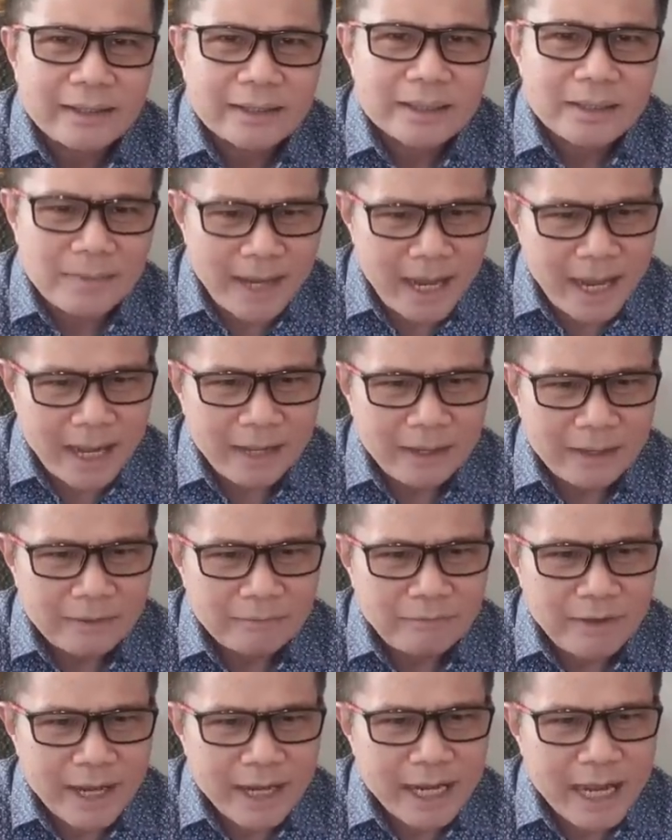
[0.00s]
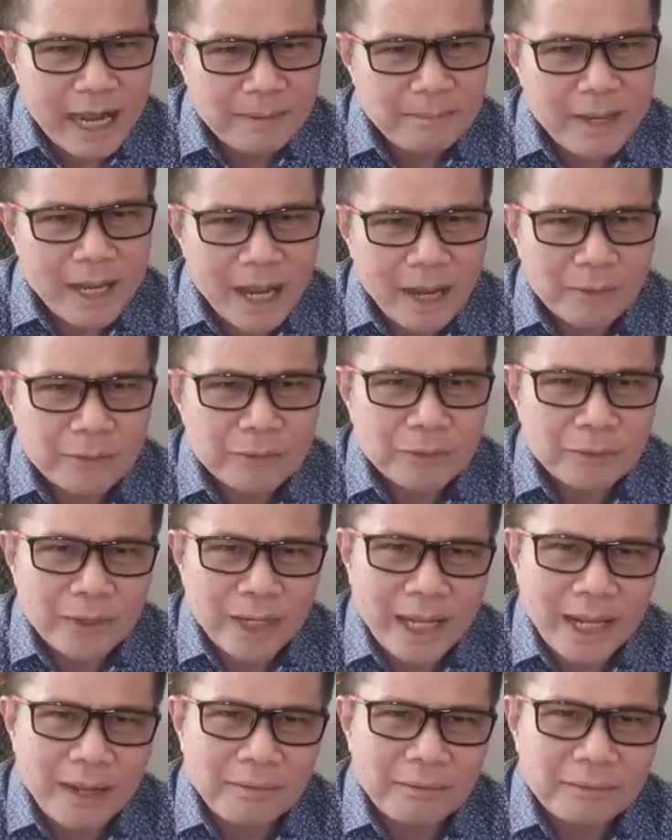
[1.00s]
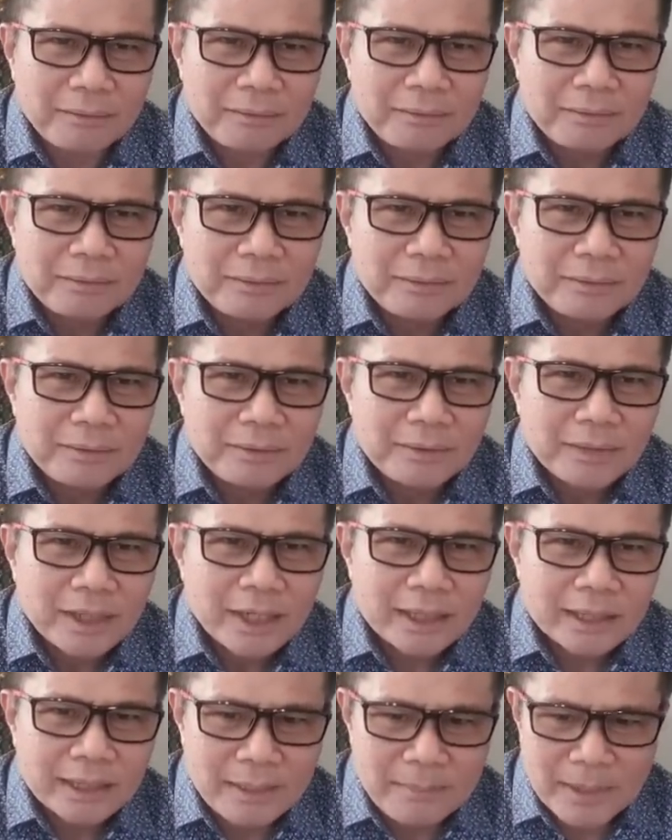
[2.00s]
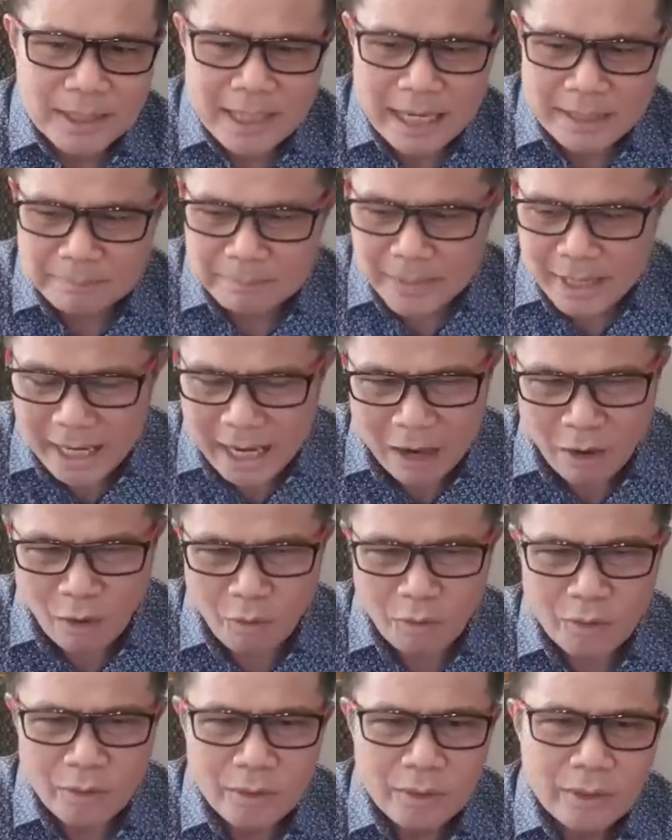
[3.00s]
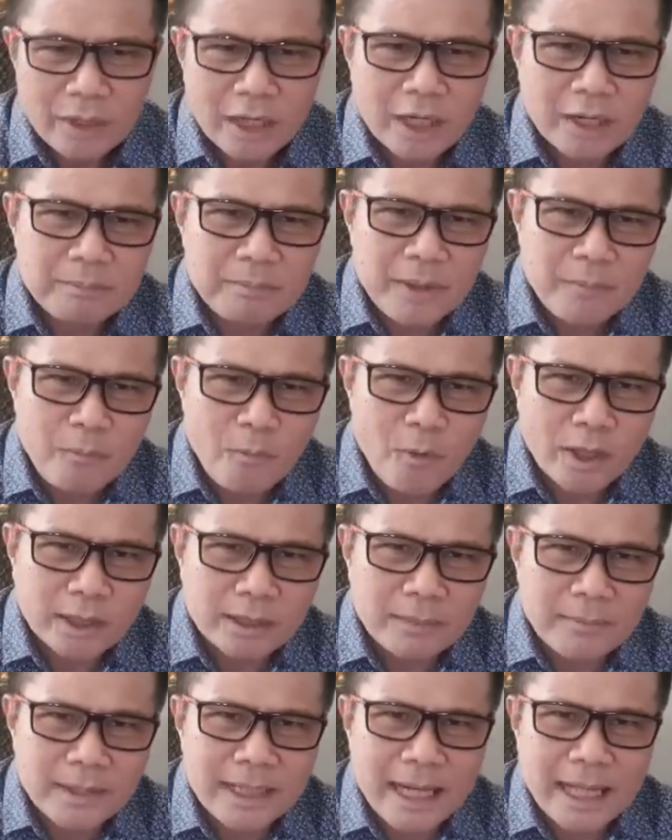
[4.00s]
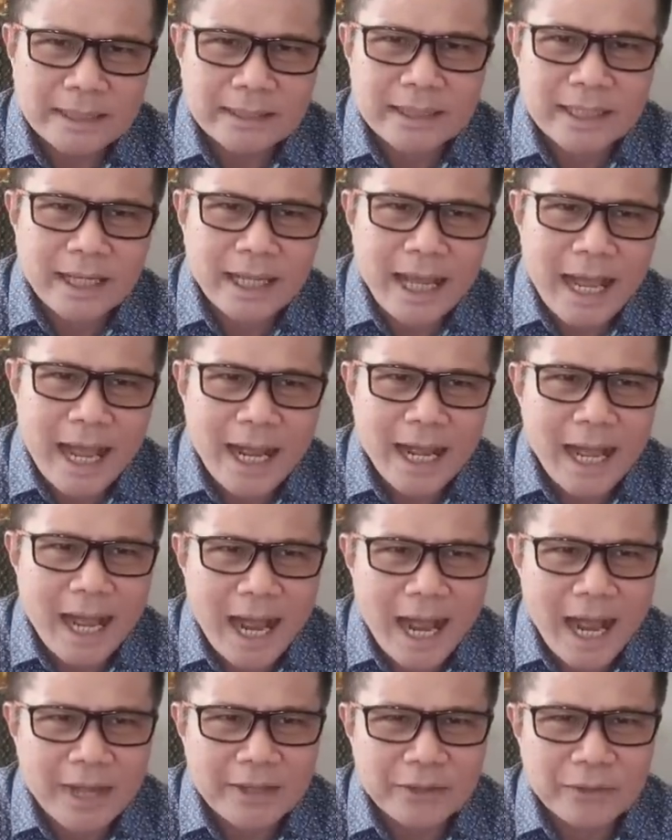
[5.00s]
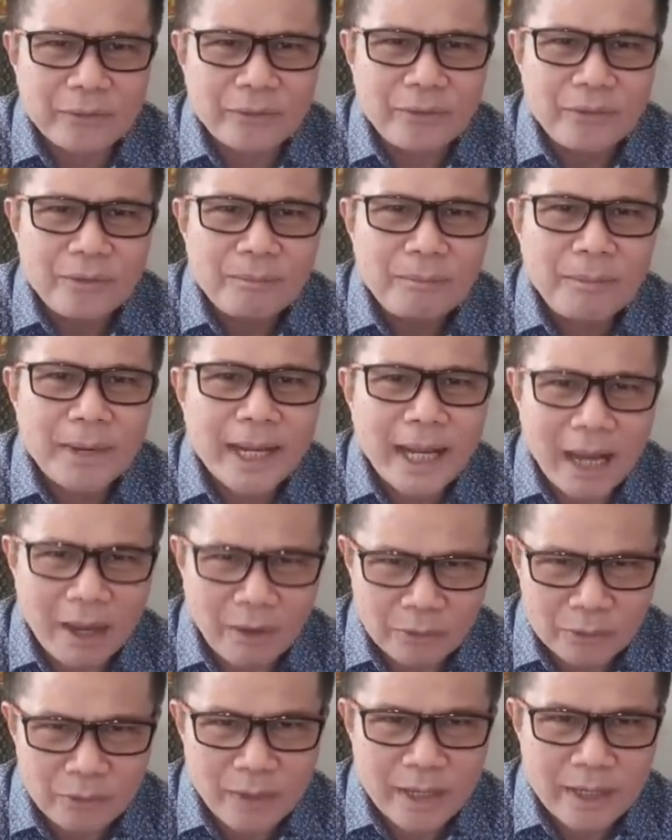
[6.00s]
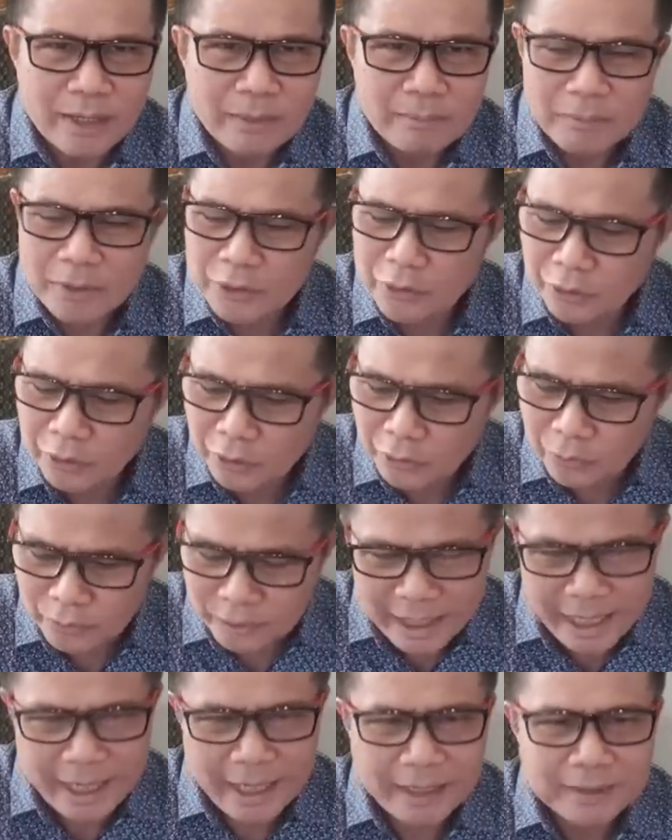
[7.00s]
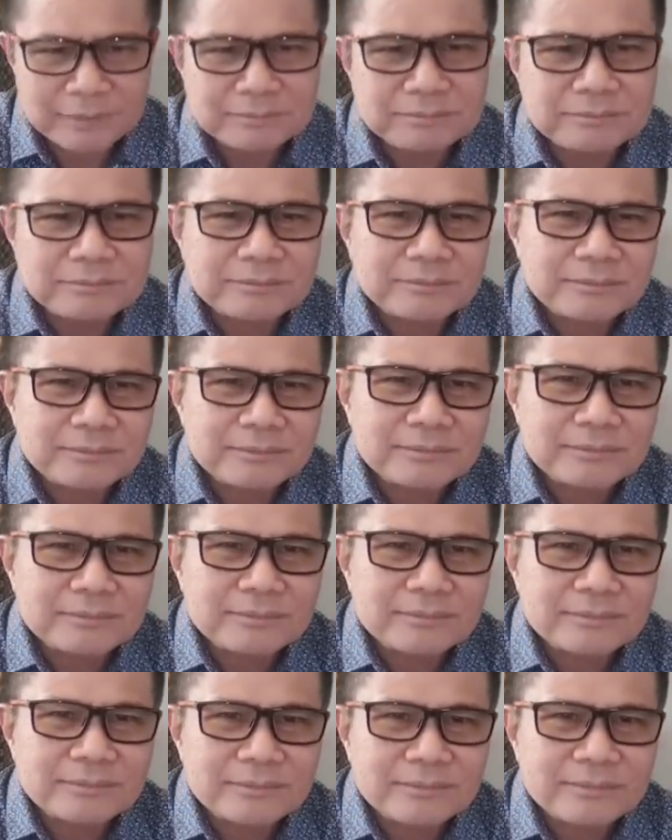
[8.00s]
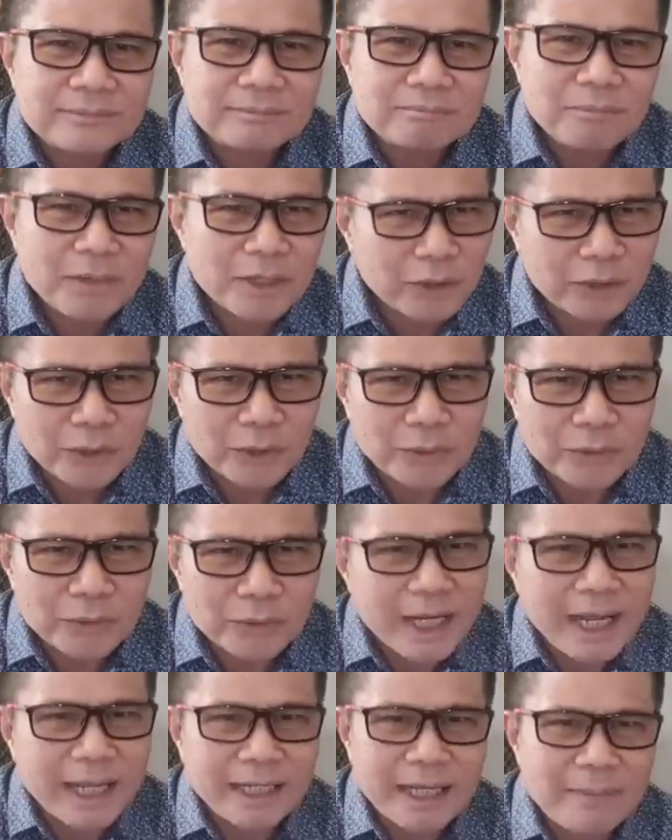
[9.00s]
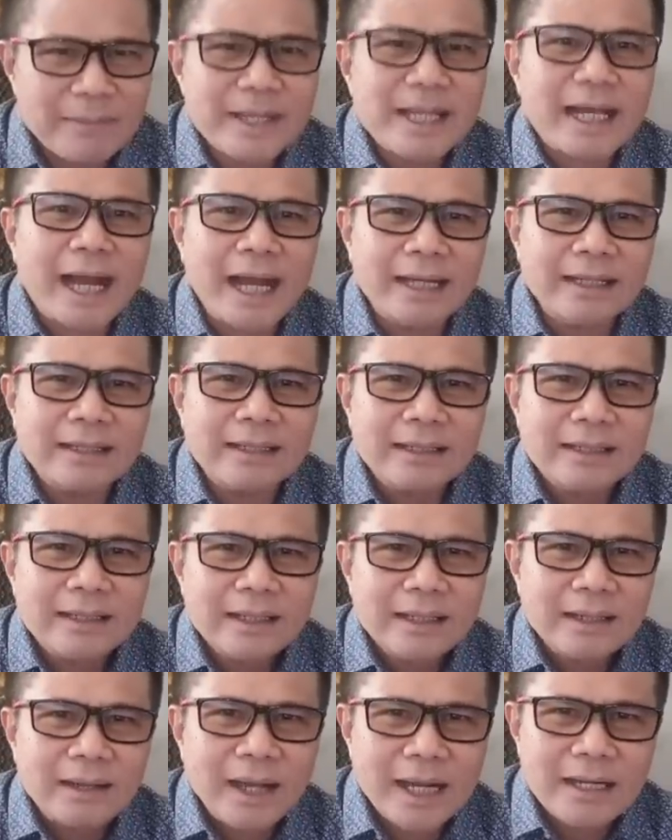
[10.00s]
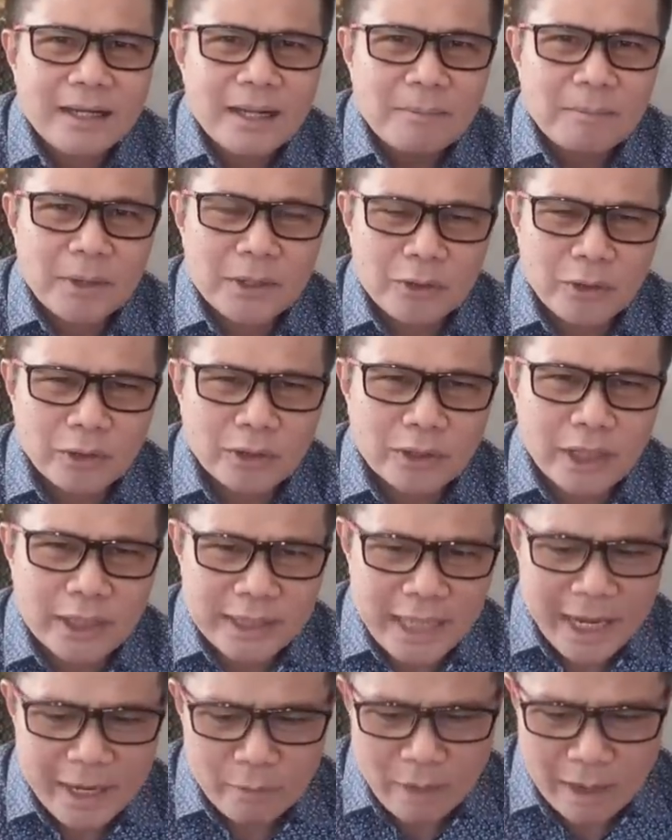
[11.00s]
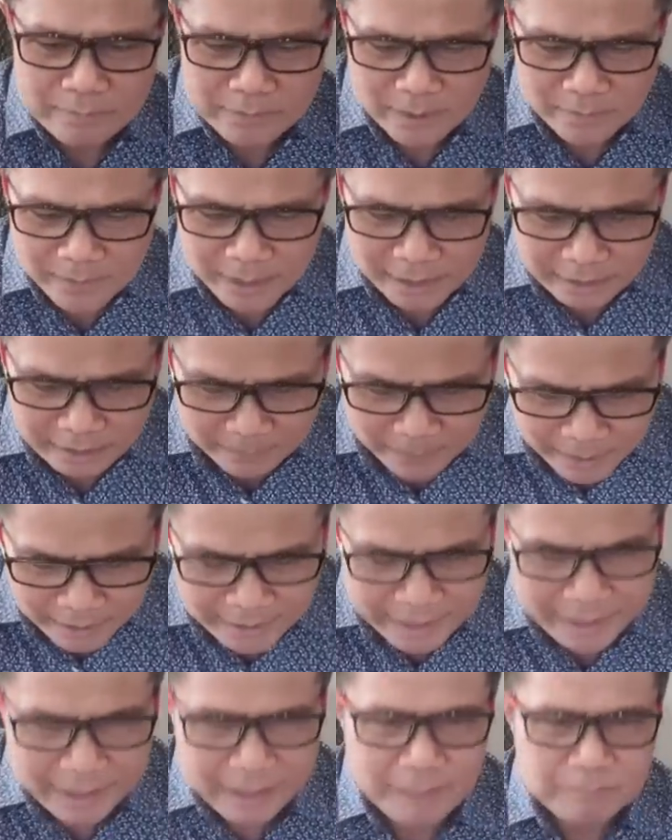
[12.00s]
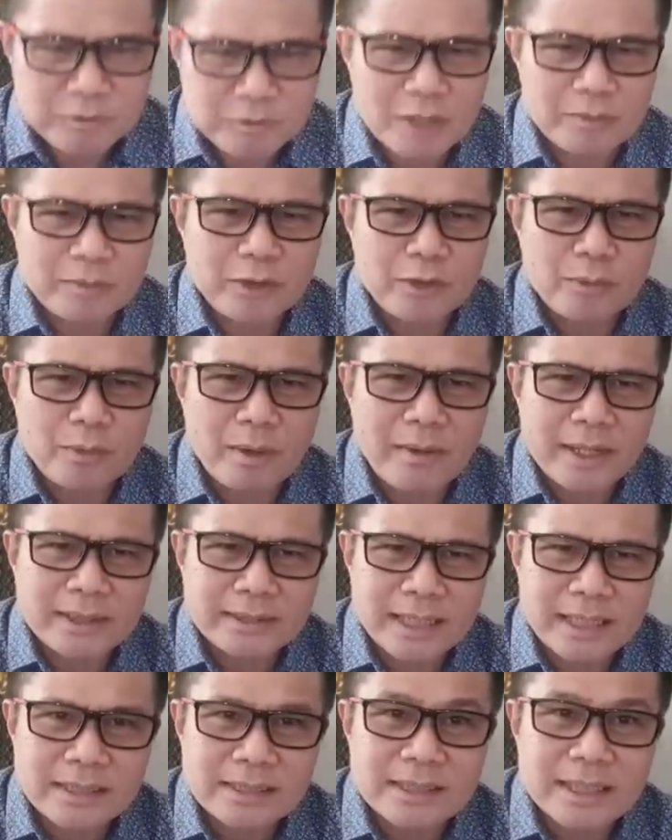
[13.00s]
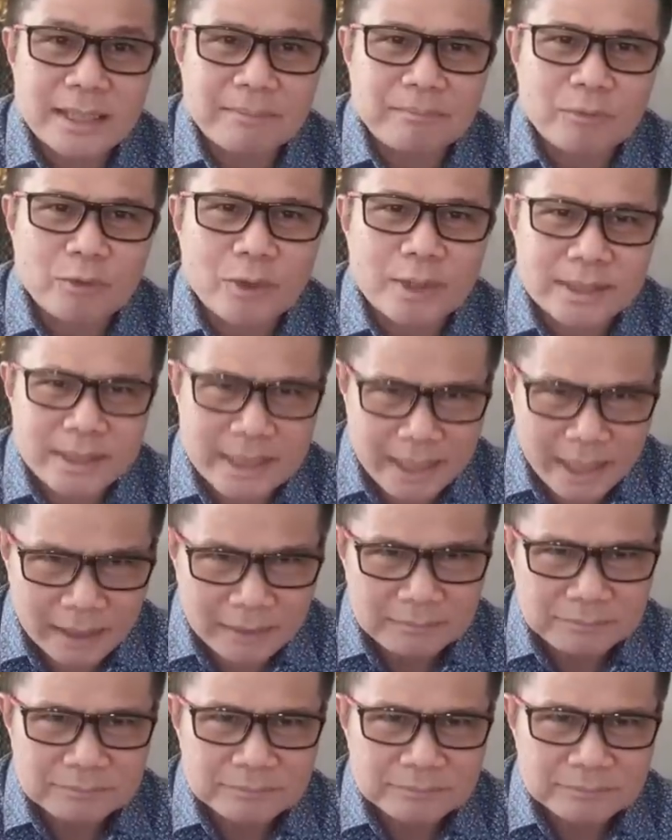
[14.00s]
จะมาฝ่ายค้านไม่เอาอยู่แล้วเกิดธรรมนัสไม่เอาเกิดมีพวกธรรมนัสที่ค้างคาอยู่ไม่เอาด้วยประยุทธ์หลุดแน่ประยุทธ์หลุดแน่ถ้าเป็นอย่างนั้นงั้นประยุทธ์ก็จะให้ความสำคัญกับพรรคเล็กครับซึ่งมีอยู่ประมาณสักสิบกว่าเสียง